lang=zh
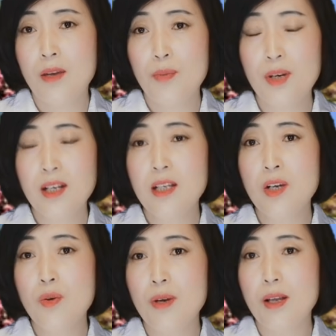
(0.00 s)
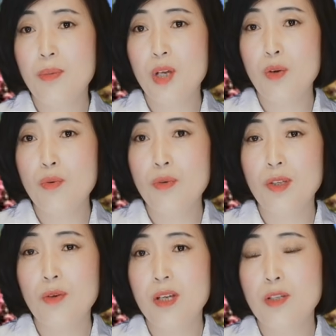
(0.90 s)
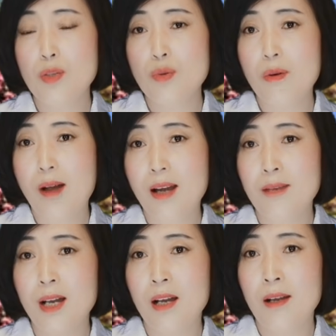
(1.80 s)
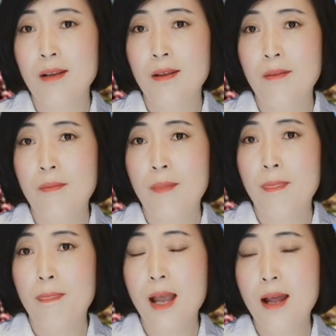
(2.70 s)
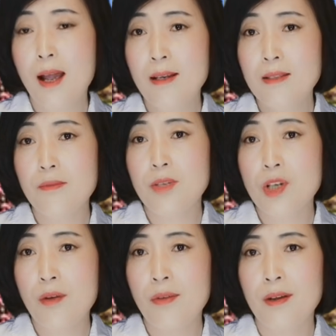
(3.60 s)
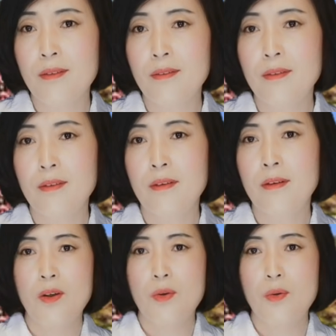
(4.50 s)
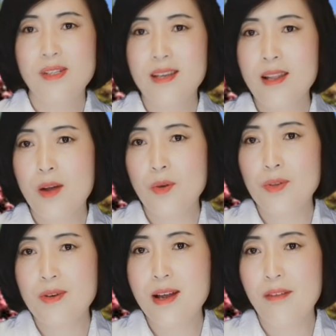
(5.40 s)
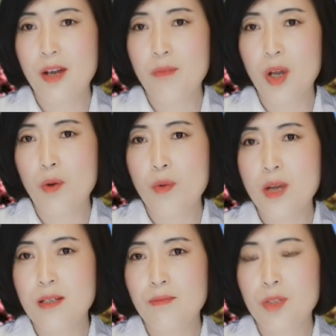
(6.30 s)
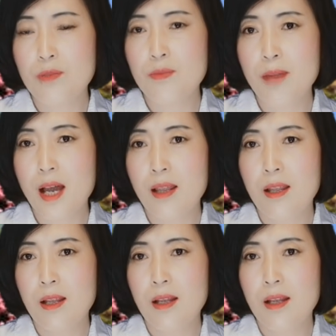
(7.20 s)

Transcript: 不是英国的评估都已经做完了吗？那还能怎么着呢？我现在我就认为，美国为什么这么办？